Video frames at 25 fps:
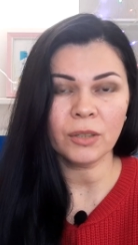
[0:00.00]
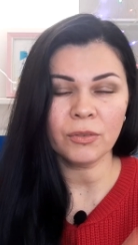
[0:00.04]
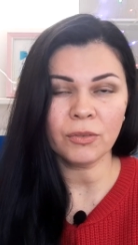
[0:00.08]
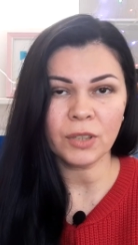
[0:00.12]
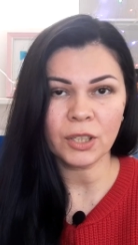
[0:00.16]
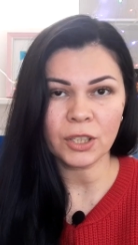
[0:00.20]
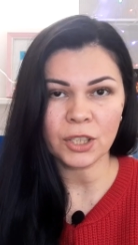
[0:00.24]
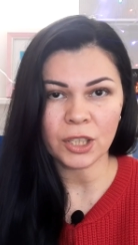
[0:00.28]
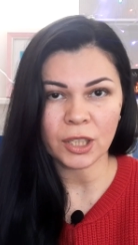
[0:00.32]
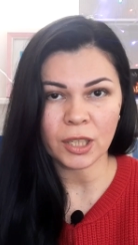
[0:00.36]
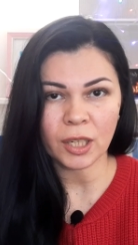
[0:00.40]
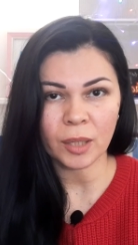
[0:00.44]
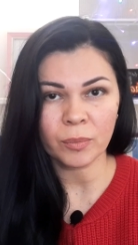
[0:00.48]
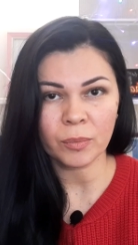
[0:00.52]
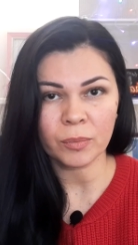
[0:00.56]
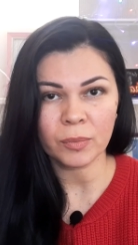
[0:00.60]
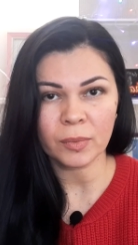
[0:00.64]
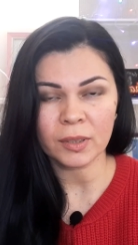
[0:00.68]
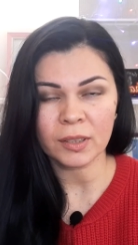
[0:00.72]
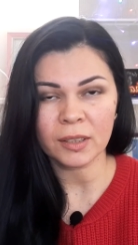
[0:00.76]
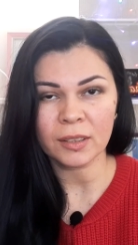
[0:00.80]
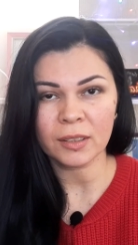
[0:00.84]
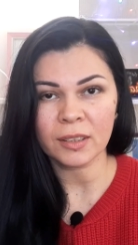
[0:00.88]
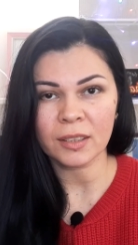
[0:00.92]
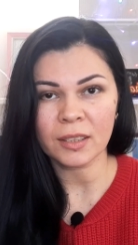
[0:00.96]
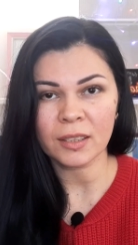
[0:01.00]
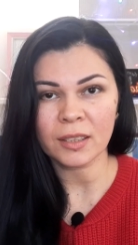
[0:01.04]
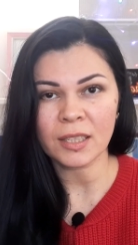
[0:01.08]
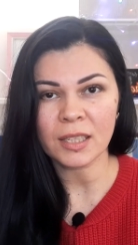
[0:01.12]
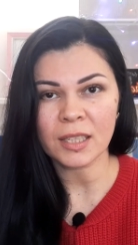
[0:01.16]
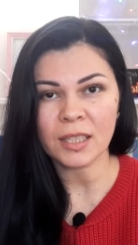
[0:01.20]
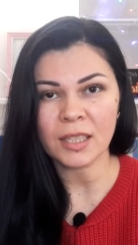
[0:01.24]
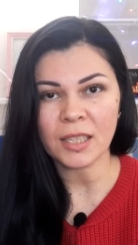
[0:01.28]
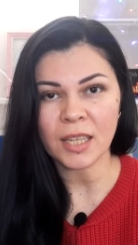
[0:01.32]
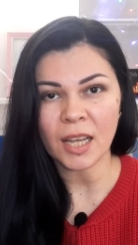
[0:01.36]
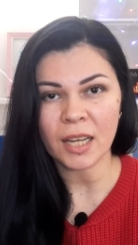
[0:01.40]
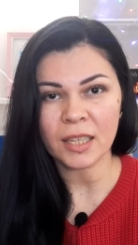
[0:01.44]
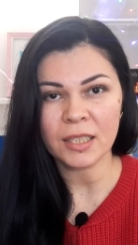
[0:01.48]
вечером э, с
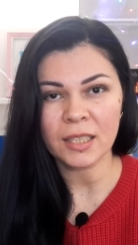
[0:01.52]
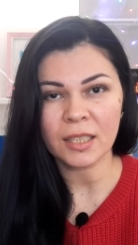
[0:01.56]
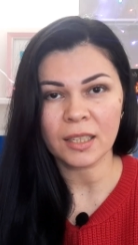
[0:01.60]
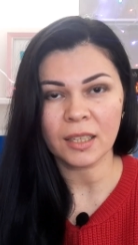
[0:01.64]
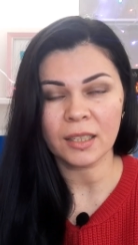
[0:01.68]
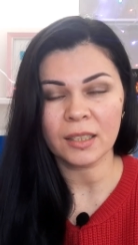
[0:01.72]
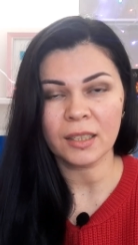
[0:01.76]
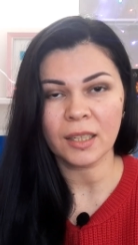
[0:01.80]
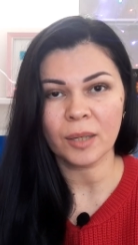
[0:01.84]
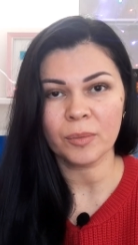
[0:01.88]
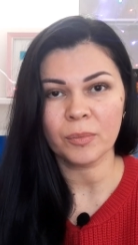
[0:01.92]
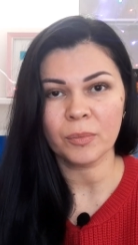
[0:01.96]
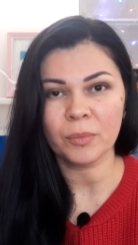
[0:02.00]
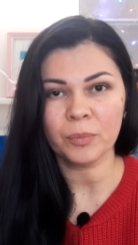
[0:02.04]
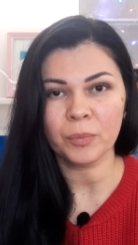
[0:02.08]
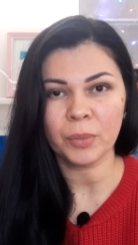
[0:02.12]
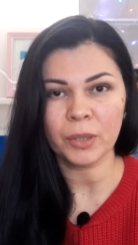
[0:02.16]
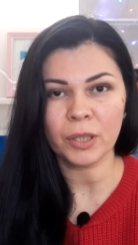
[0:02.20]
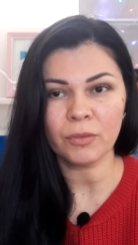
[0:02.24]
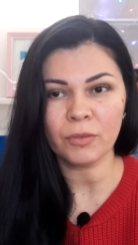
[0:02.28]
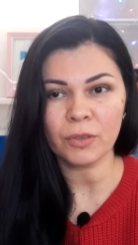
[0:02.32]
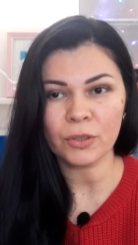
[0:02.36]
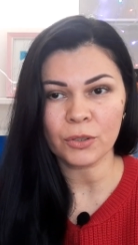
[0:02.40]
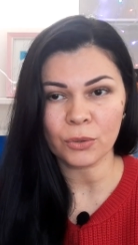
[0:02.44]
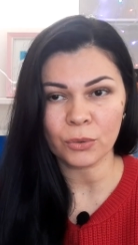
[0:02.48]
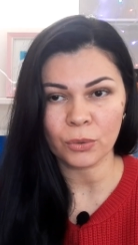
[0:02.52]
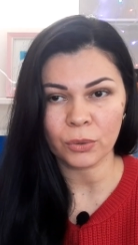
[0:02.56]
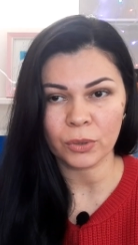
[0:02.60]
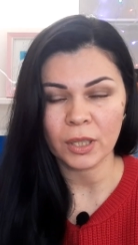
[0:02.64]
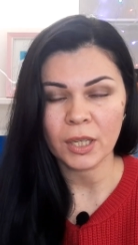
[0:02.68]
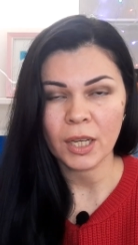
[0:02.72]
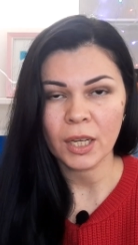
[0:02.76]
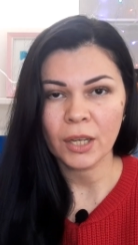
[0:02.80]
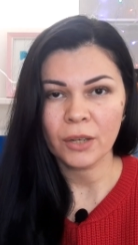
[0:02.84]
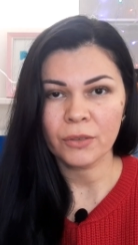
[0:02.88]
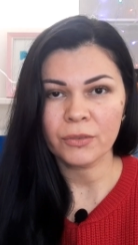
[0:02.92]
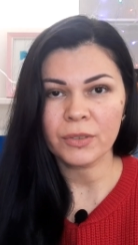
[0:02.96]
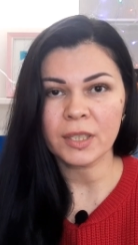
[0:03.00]
садика нам привезут
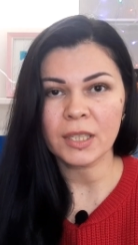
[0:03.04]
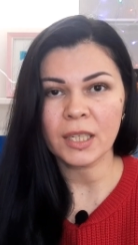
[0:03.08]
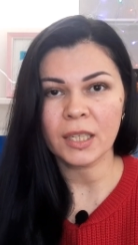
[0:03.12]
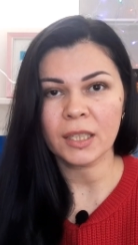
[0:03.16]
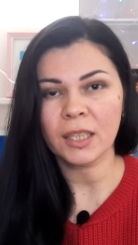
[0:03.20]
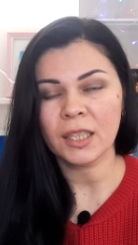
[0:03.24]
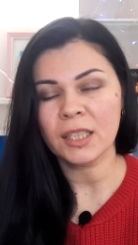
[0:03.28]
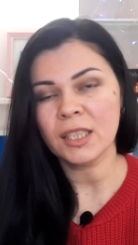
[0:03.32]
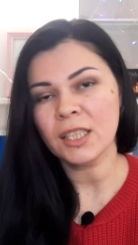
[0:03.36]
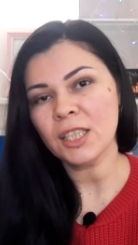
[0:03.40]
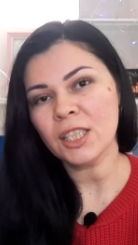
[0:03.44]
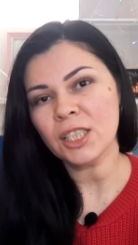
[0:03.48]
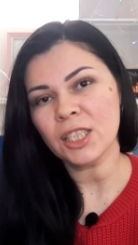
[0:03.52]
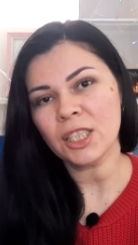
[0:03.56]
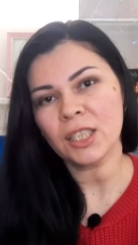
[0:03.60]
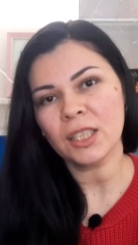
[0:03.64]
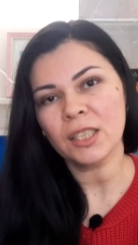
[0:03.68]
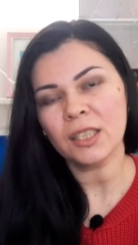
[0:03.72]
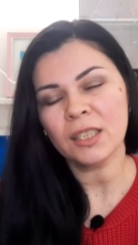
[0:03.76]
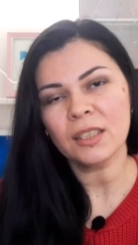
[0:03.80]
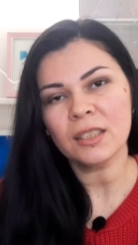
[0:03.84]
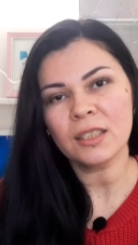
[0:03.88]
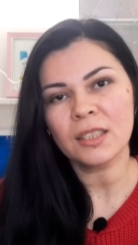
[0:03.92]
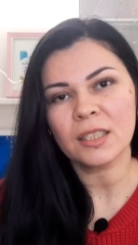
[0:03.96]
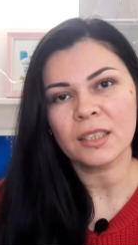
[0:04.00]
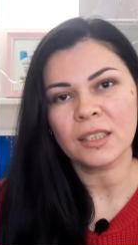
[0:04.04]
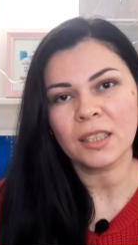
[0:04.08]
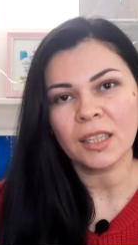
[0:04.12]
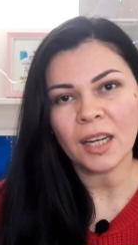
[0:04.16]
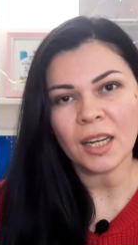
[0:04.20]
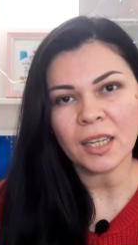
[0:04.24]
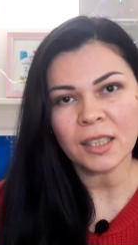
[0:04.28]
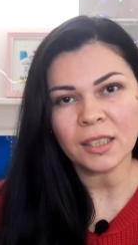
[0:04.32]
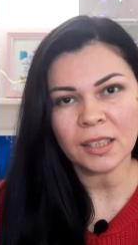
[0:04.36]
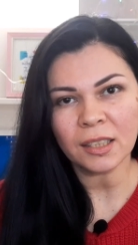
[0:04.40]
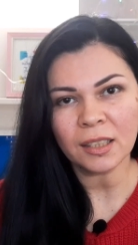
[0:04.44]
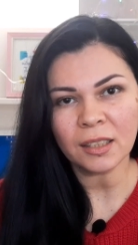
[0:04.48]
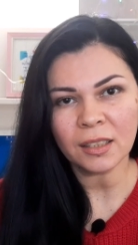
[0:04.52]
все книжки,
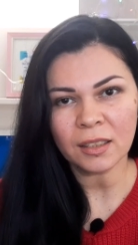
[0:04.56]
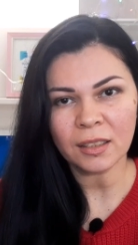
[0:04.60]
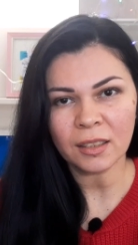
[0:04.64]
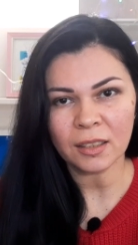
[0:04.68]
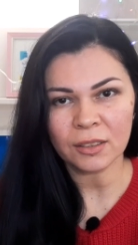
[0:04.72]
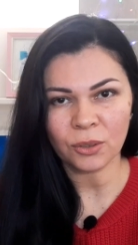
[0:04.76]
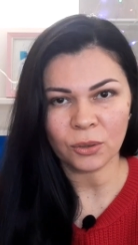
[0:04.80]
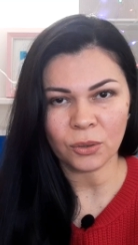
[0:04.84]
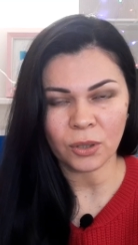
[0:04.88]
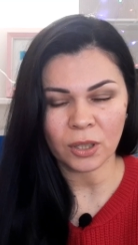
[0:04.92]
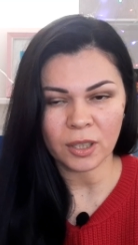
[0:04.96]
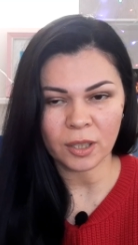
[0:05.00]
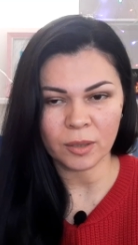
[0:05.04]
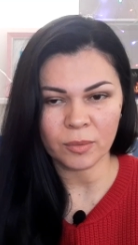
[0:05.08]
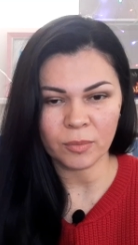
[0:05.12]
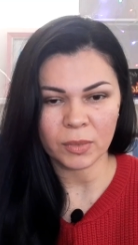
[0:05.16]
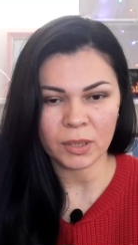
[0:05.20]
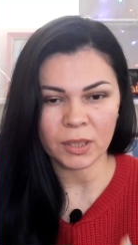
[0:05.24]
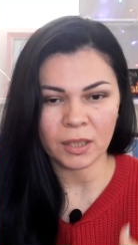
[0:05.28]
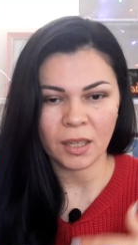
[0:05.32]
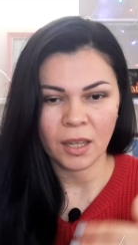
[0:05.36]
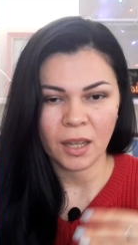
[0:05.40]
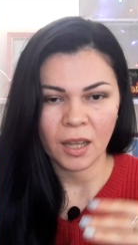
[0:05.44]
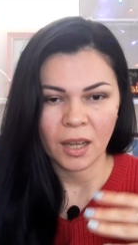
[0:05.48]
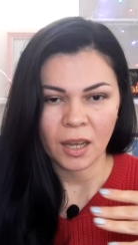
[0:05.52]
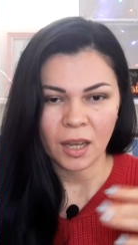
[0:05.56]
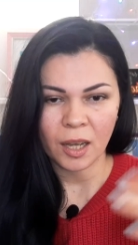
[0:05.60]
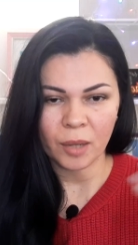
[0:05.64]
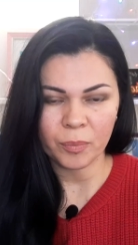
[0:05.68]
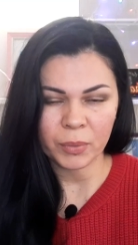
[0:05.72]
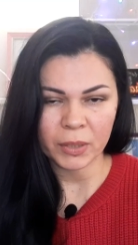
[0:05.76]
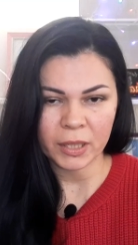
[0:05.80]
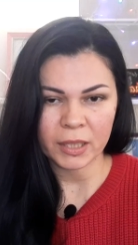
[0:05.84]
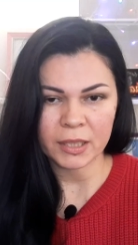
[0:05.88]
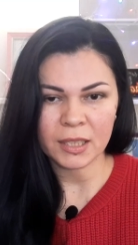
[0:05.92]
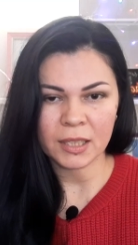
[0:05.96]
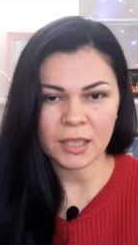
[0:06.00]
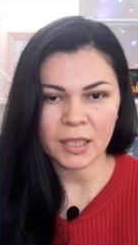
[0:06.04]
тетрадки, которые мы
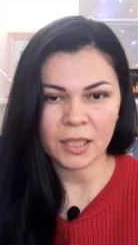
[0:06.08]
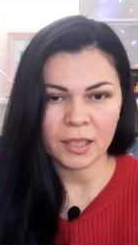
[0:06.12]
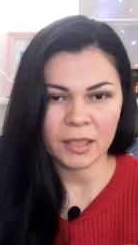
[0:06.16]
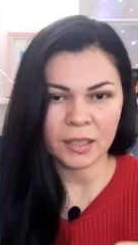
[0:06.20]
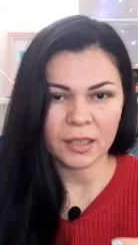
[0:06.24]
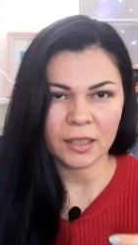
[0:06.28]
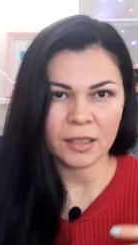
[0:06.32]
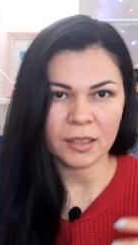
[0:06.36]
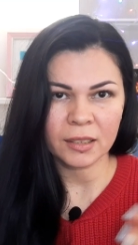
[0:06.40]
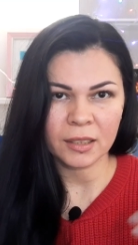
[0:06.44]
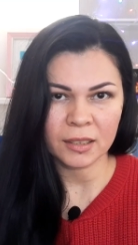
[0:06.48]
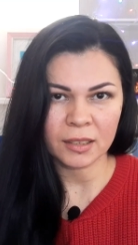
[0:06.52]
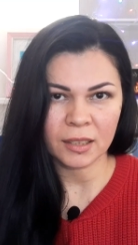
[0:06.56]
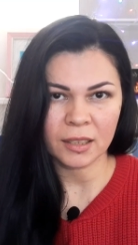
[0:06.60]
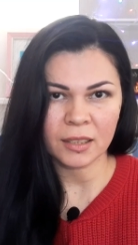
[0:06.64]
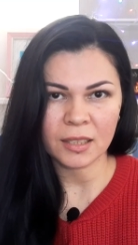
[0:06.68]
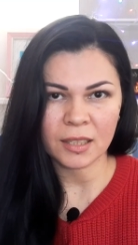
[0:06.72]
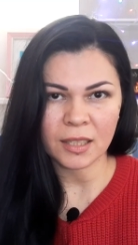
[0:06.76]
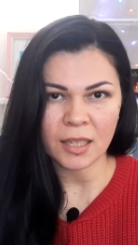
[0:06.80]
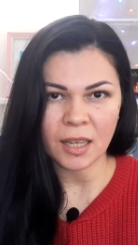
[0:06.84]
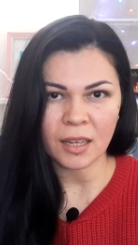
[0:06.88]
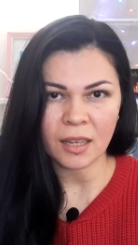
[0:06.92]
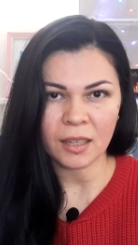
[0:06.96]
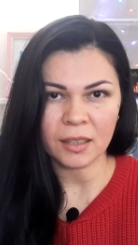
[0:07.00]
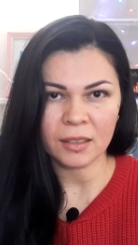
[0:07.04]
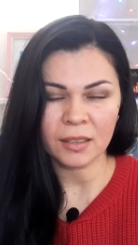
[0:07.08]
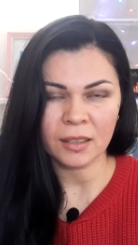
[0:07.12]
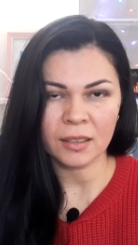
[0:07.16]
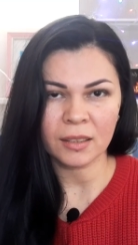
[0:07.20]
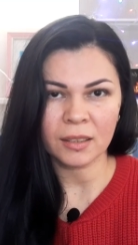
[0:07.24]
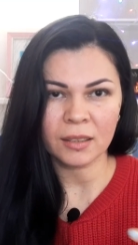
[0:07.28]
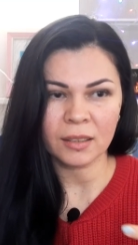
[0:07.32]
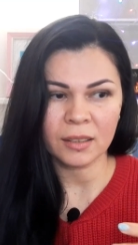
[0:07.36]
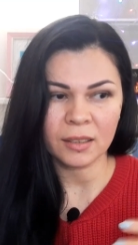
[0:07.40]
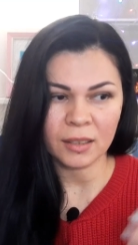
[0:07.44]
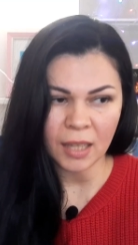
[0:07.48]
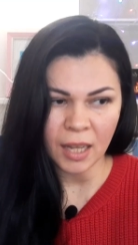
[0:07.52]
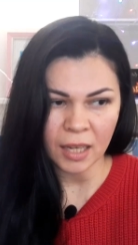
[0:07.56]
оплатили за,
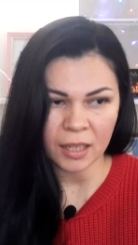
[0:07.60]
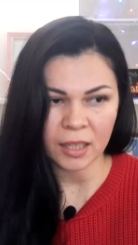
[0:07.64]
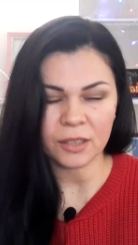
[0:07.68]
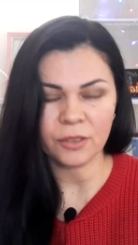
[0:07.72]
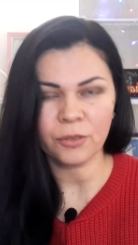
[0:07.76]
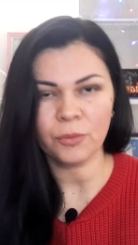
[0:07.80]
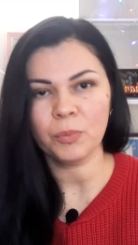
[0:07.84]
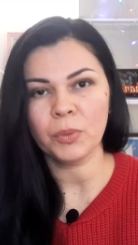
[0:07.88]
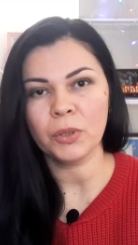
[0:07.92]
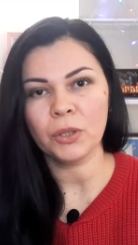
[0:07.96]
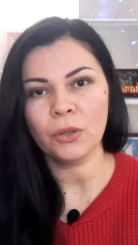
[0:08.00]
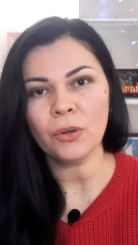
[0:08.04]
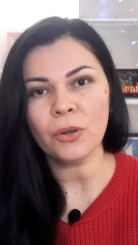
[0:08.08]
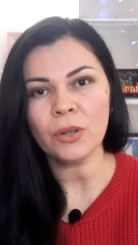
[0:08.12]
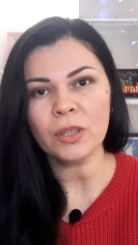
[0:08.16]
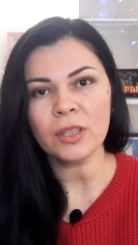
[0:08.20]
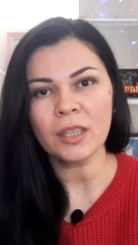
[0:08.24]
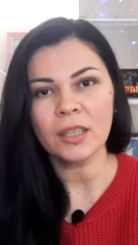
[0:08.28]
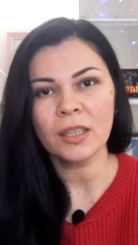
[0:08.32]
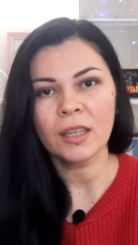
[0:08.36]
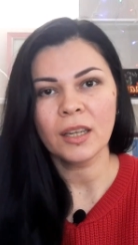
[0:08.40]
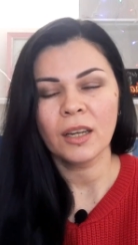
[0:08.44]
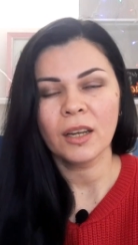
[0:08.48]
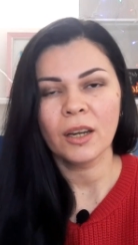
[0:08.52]
э, на год вперед.